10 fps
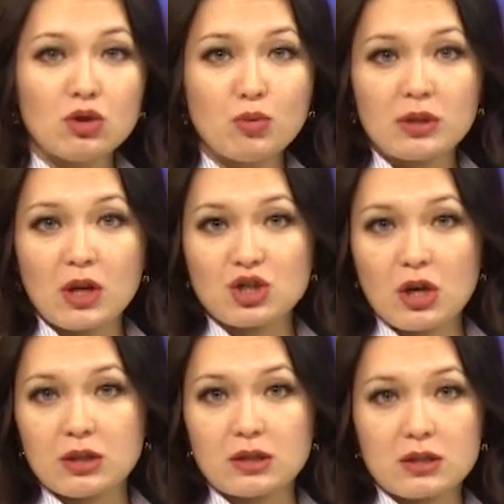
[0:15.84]
но и
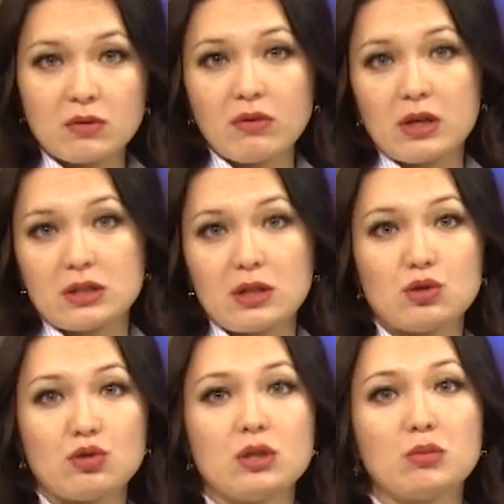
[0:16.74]
продолжают их развивать.
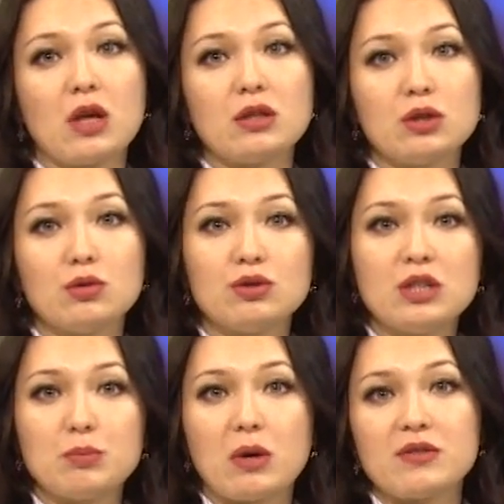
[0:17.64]
Сотни молодых
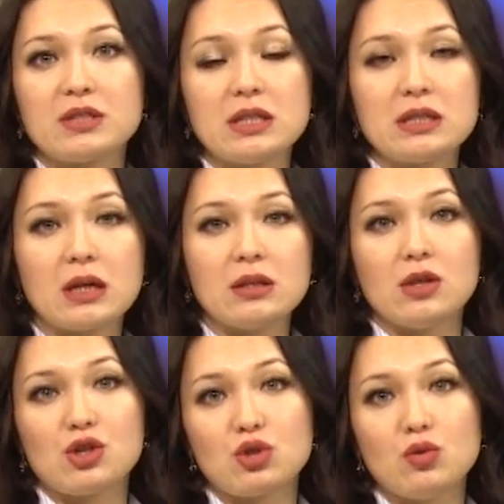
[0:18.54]
людей по всей
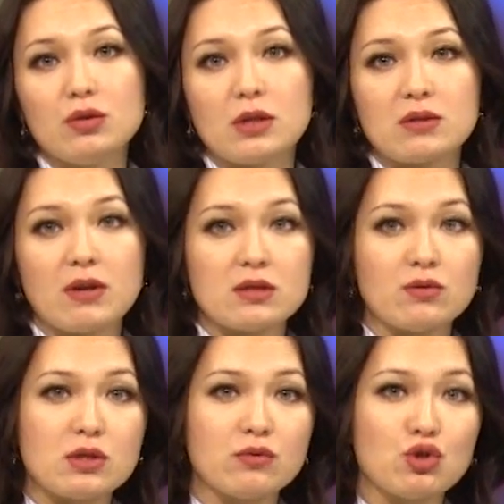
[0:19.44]
стране ежегодно
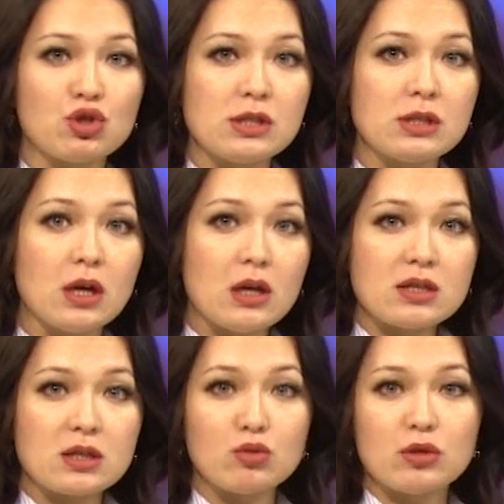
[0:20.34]
связывают свою жизнь
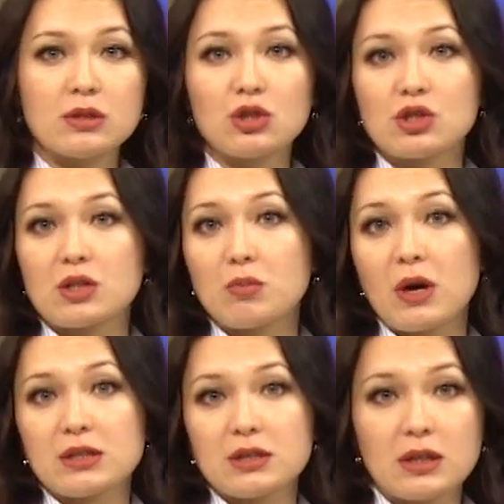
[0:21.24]
с Коммунистической
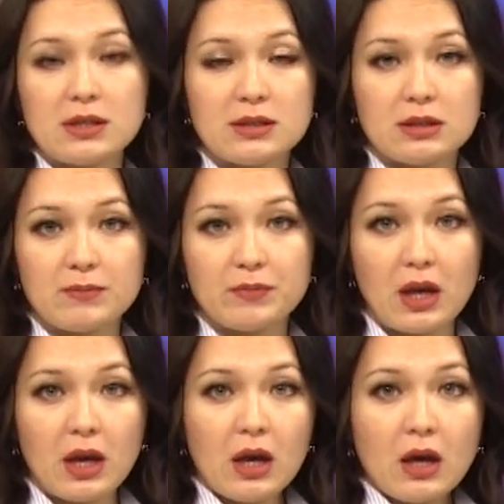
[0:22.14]
партией России.
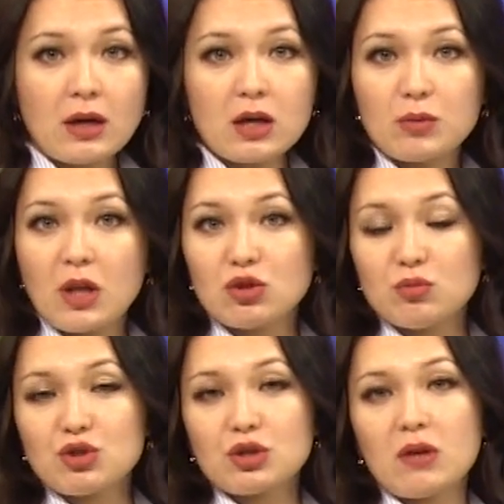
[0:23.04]
Как
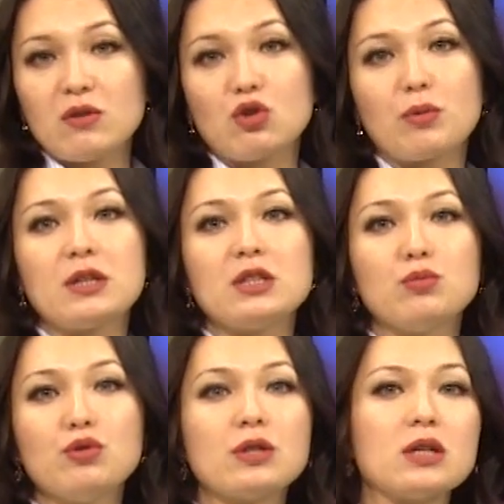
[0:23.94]
молодому человеку
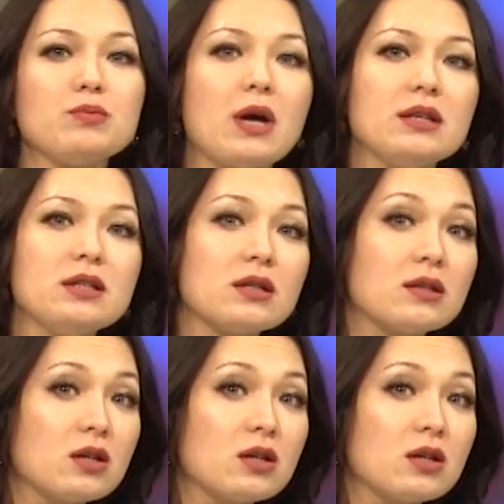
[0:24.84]
пройти путь от пионера